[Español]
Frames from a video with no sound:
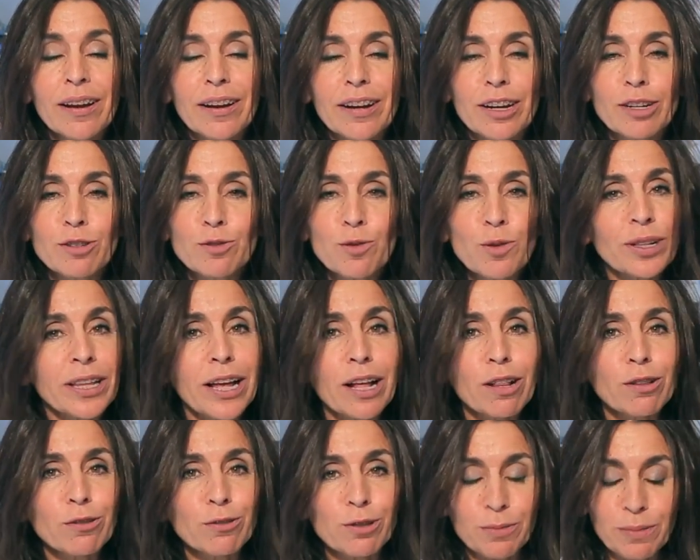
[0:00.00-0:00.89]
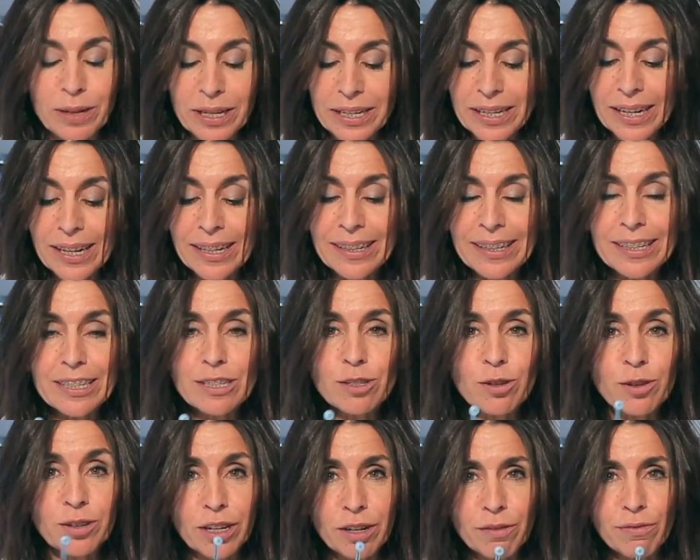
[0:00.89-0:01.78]
Resultados
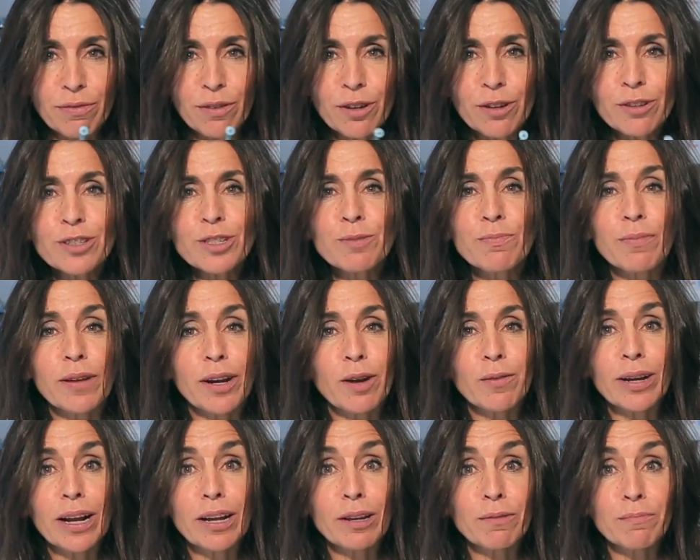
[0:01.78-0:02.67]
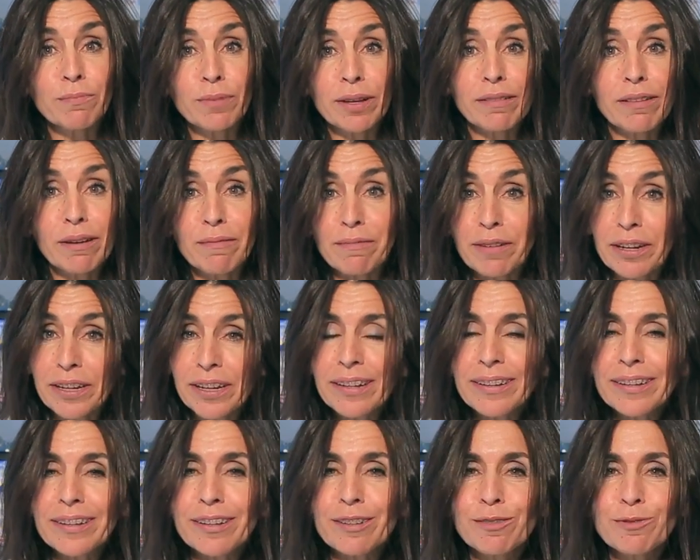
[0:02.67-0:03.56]
brillantes con Airfloss para una limpieza
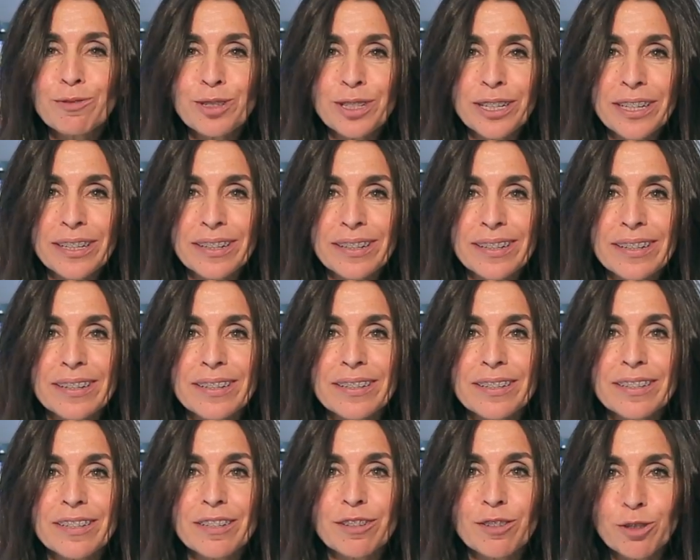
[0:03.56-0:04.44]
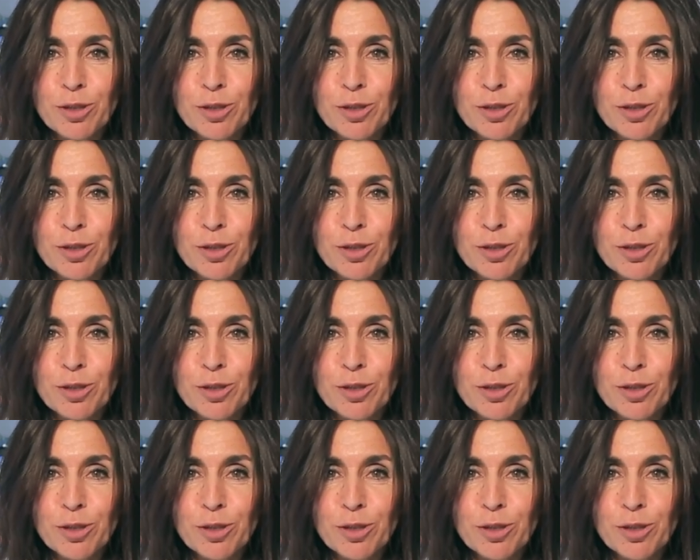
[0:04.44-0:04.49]
brillante de tus dientes.